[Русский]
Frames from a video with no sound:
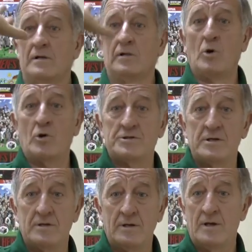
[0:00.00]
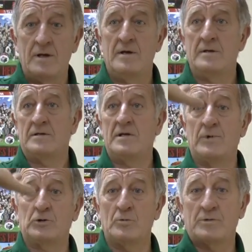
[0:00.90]
локти и
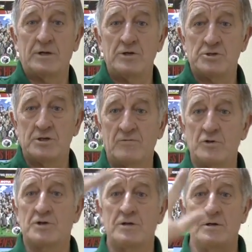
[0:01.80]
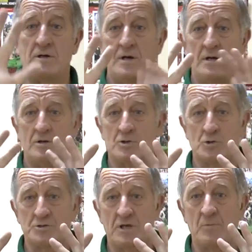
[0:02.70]
потом конечное движение,
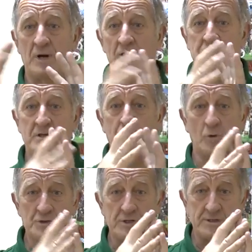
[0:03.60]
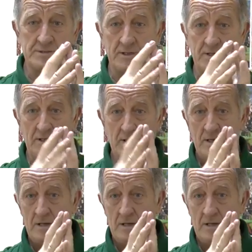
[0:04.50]
жесткие пальчики пружинистые,